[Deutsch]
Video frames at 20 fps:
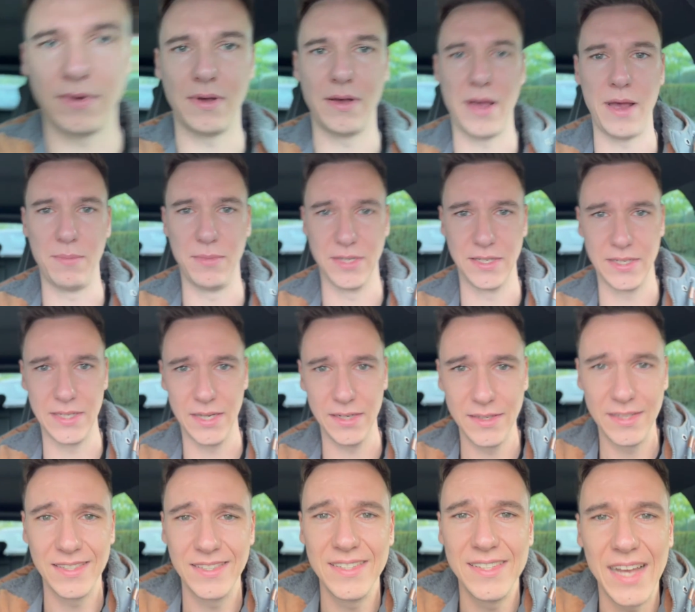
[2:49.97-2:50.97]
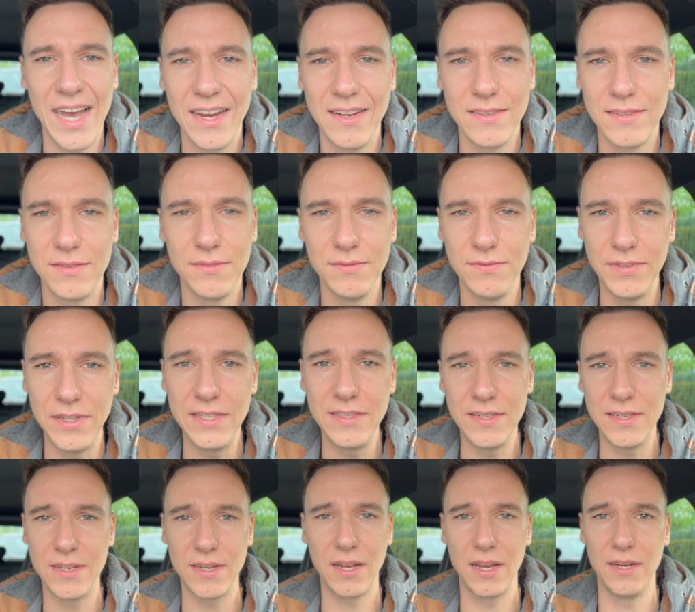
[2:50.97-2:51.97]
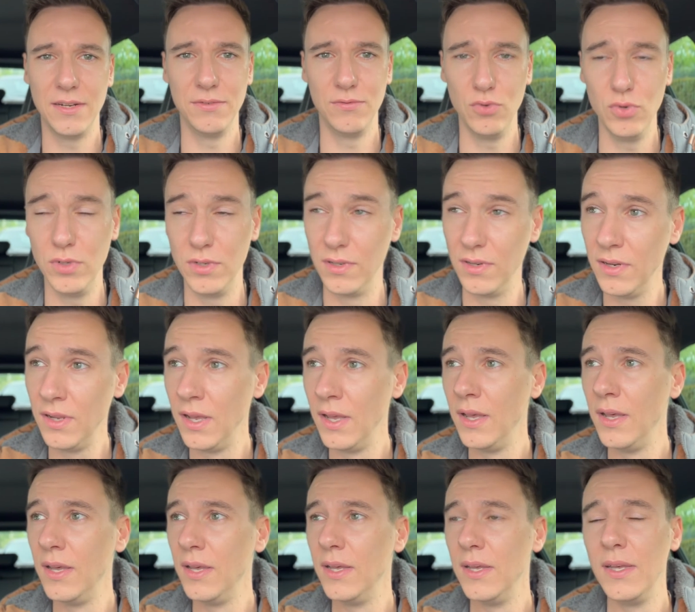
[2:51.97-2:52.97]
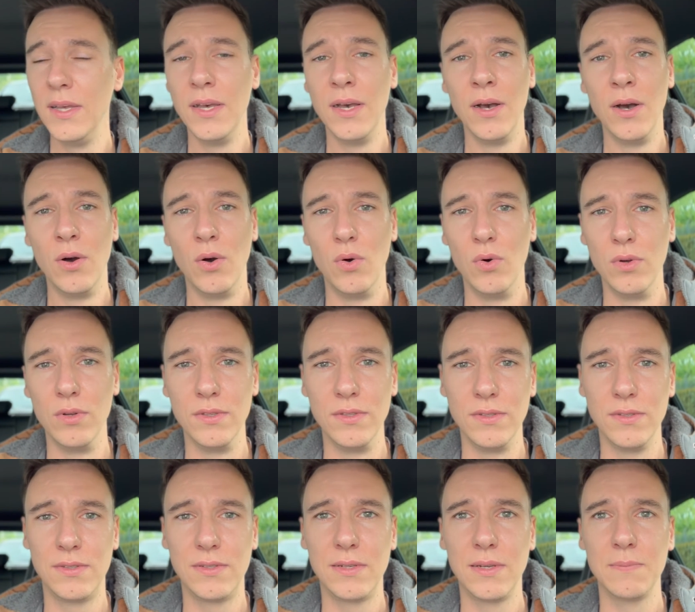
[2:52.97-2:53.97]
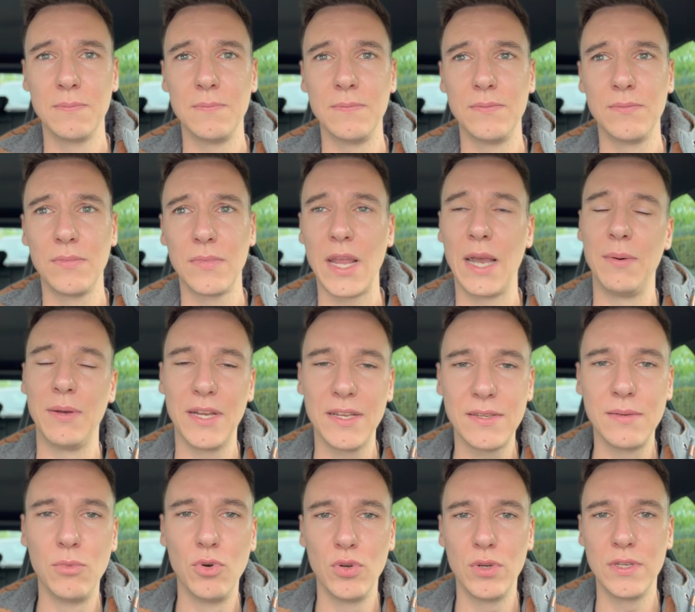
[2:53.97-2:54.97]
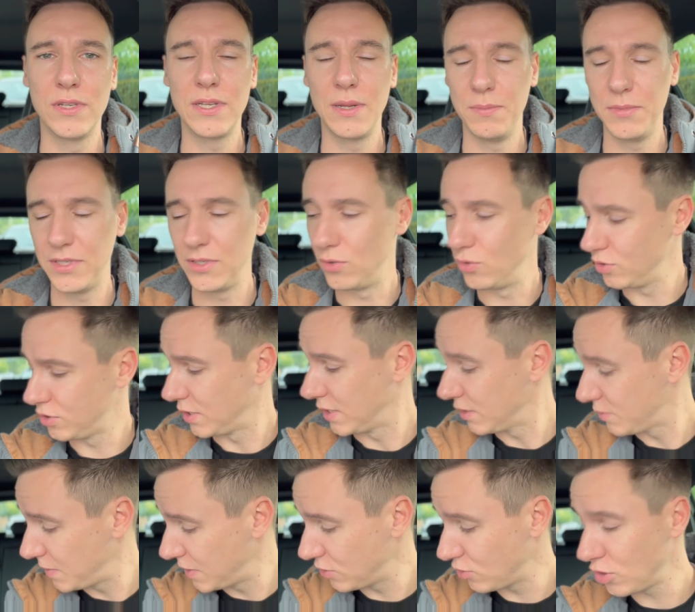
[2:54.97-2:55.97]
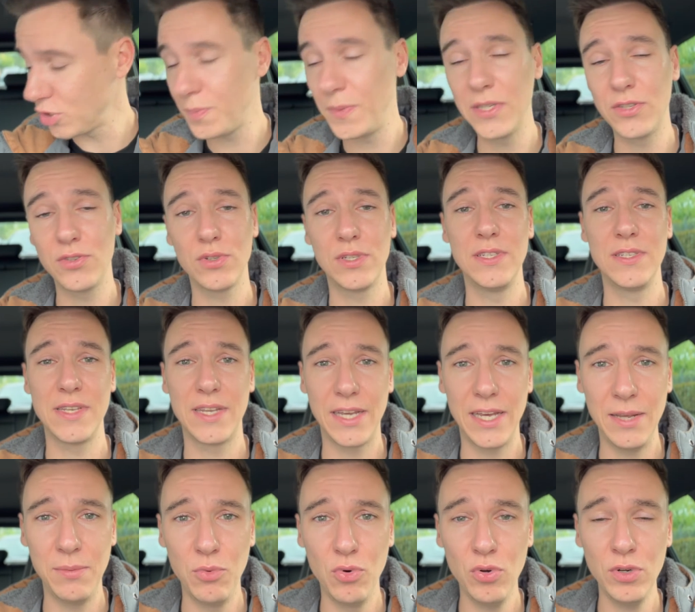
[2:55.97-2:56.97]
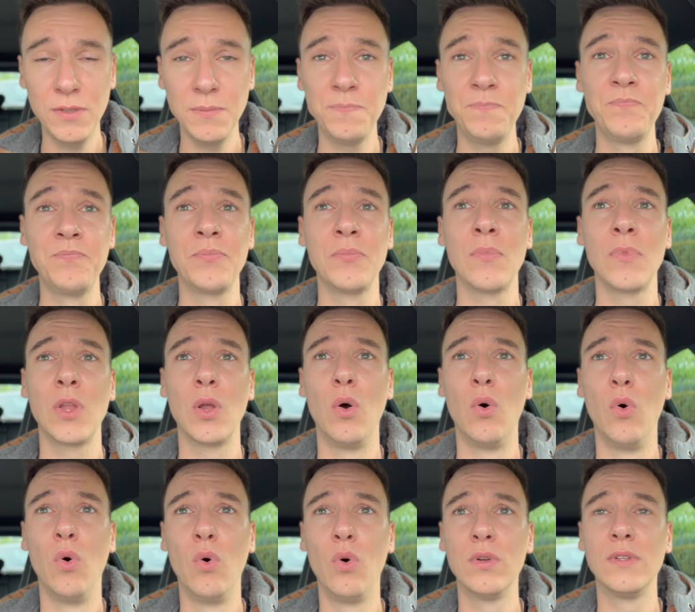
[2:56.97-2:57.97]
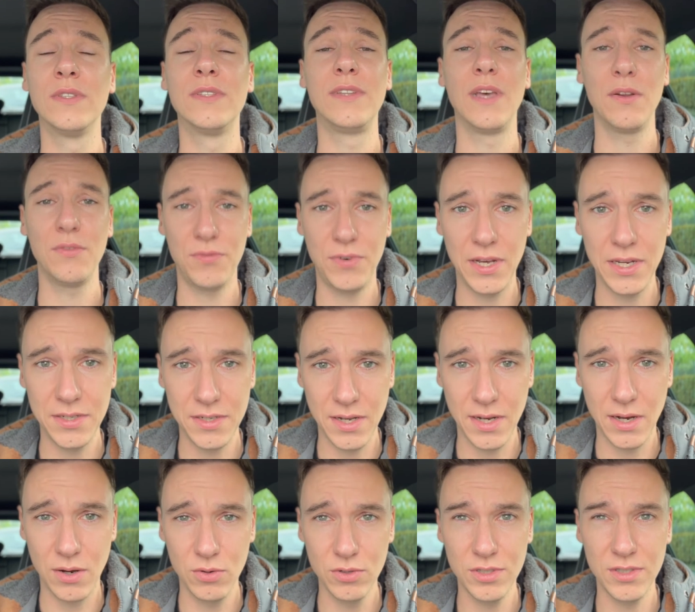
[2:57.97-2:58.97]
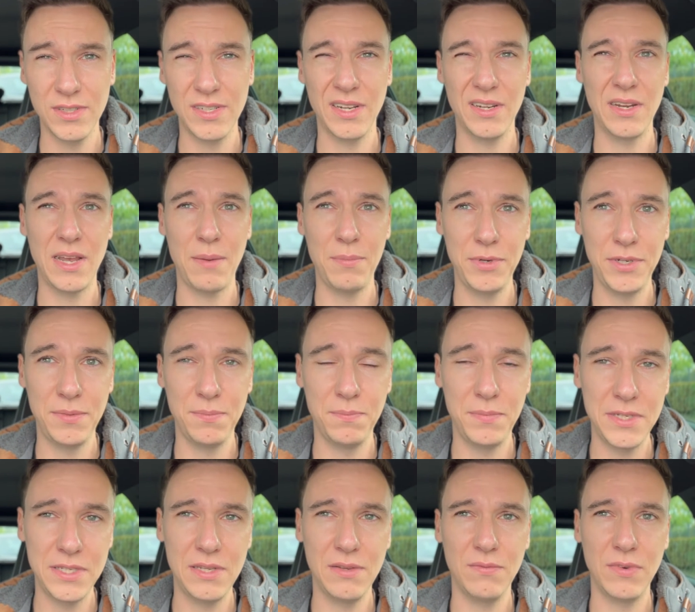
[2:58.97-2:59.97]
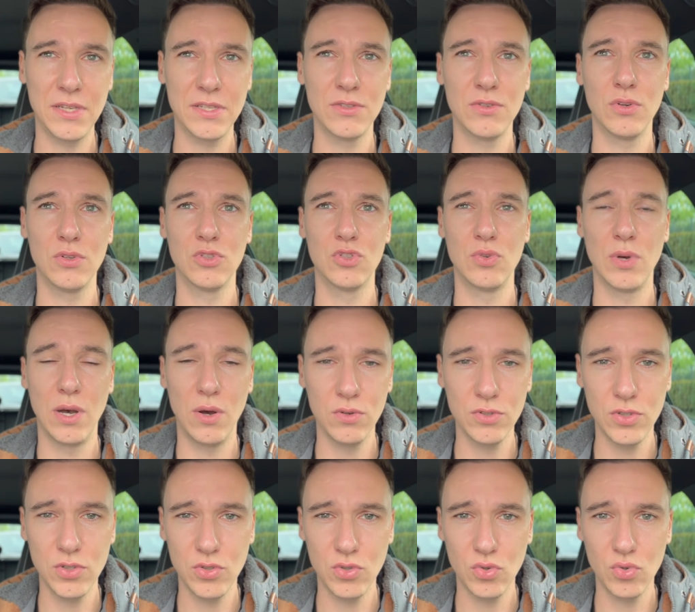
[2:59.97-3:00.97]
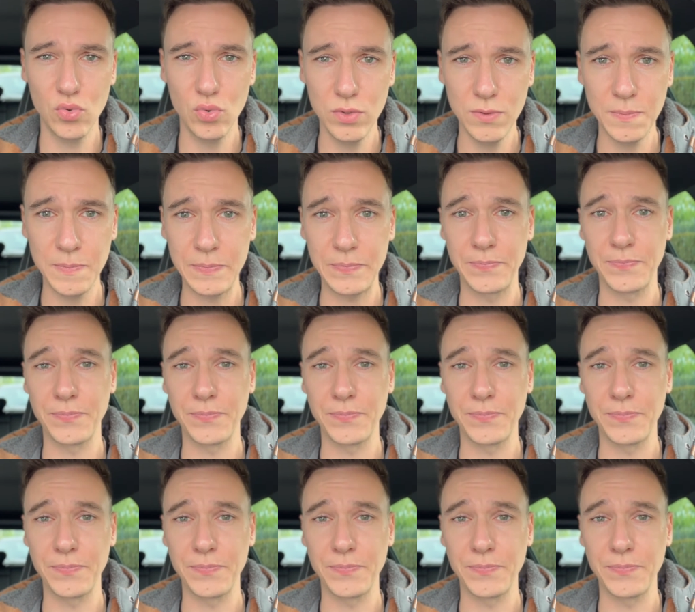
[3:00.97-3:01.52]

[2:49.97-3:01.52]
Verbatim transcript: einmal zeigen. Das sind ja alles winzig kleine Wunden. Und aber das am Rücken ist halt ein bisschen größer. Deswegen soll ich mir jetzt noch diese Creme holen und dann fahre ich nach Hause. Dann habe ich ein bisschen was noch zu Hause zu tun.